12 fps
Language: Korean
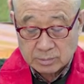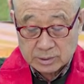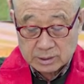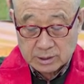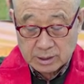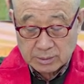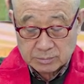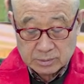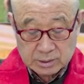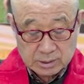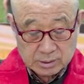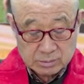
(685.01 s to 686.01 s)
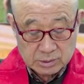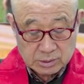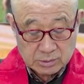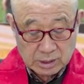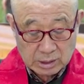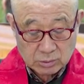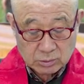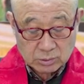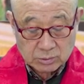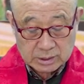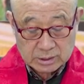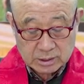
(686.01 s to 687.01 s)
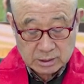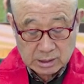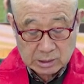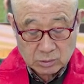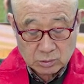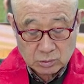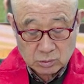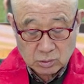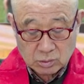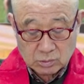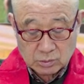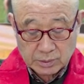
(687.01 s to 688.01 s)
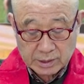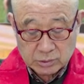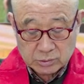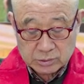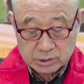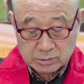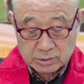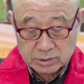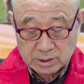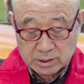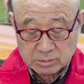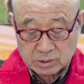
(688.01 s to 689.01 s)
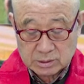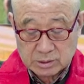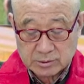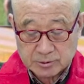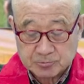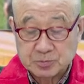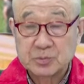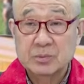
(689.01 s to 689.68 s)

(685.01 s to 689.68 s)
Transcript: CM 립의 왕코로 와시나 왕코로 토모 뭐 바이온 사원을 찾으면서